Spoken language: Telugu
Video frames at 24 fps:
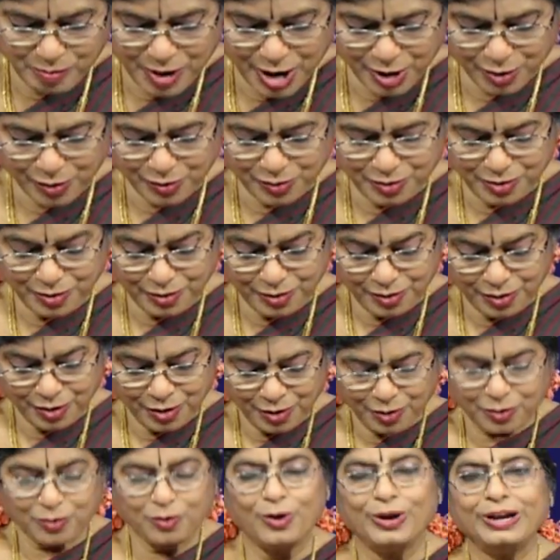మాకు
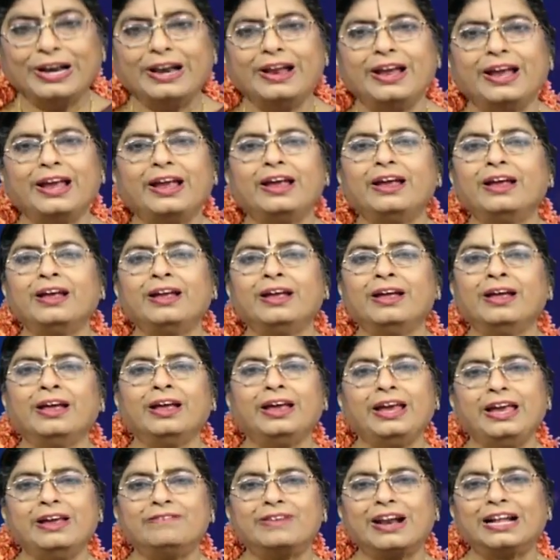కొన్ని
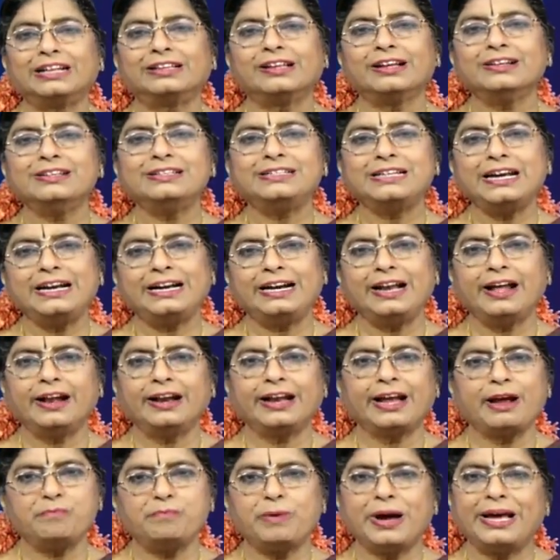ఈ వ్రతం
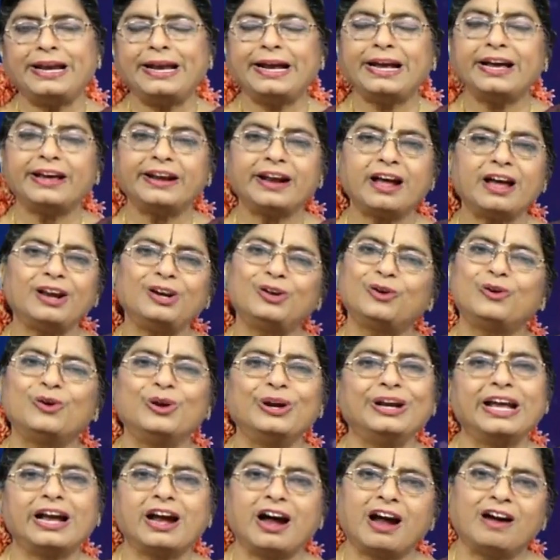చేయడానికి పరికరాలు
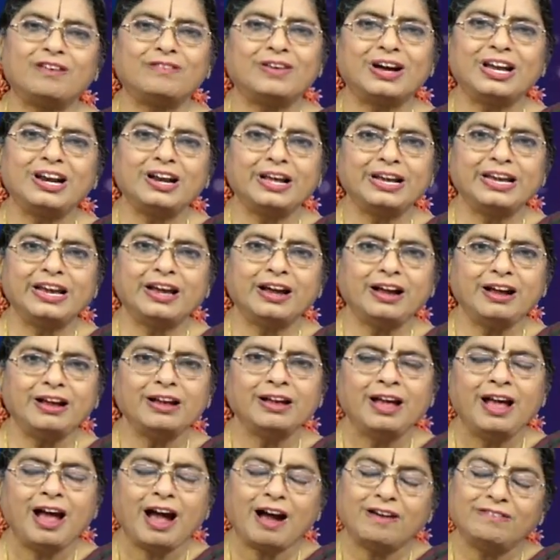కొన్ని కావాలయ్యా
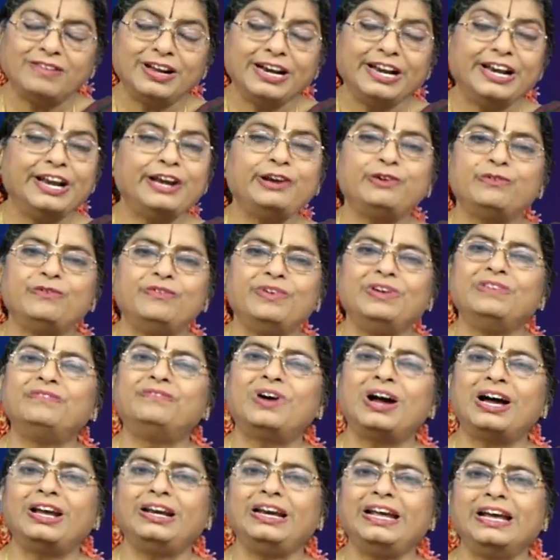అవన్నీ నువ్వు
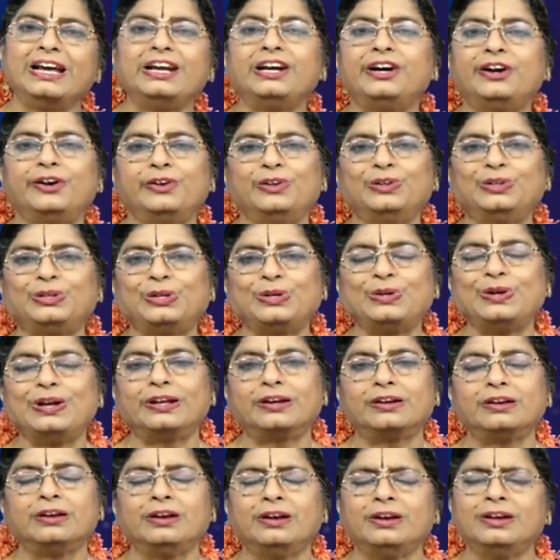ఇవ్వాలి అని
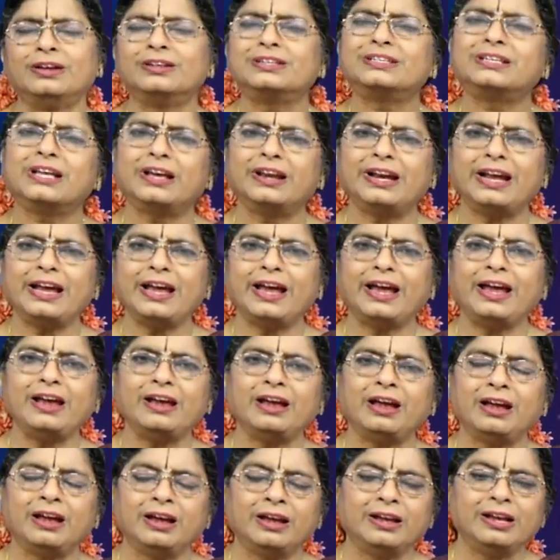అడుగుతున్నారు సరే
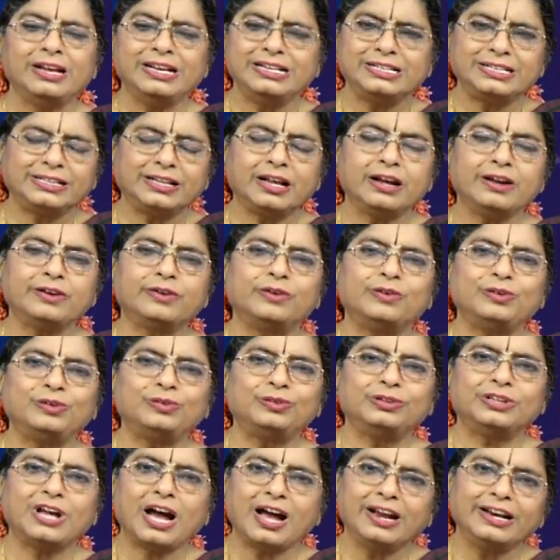ఇస్తాను
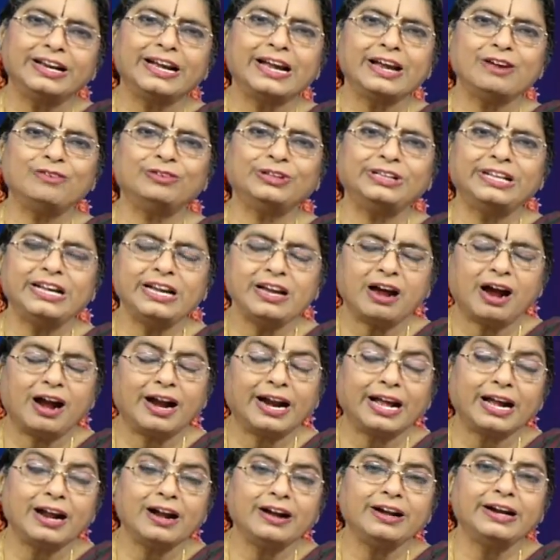దానికేముంది
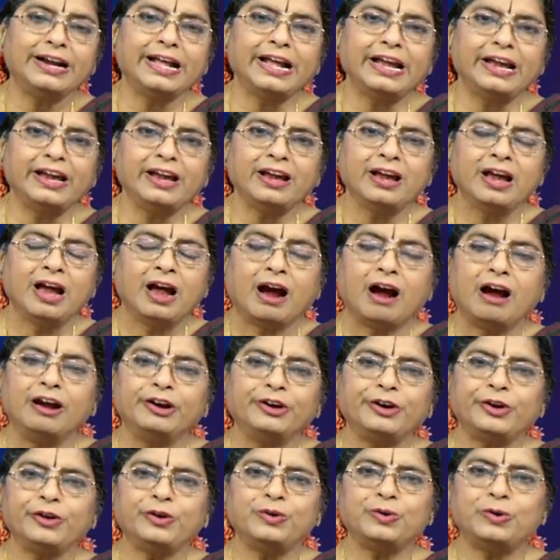అడగండి
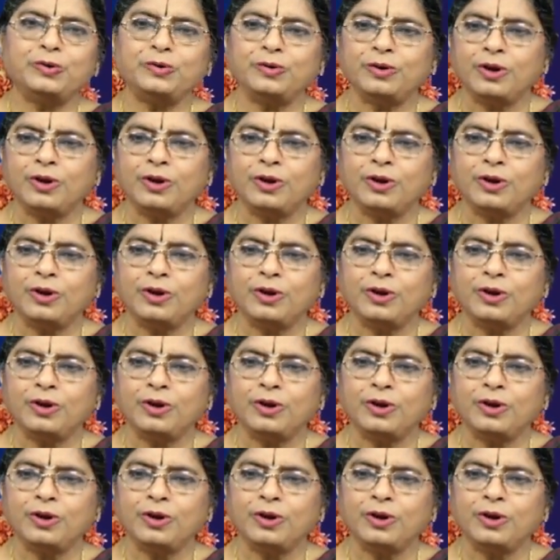అంటూ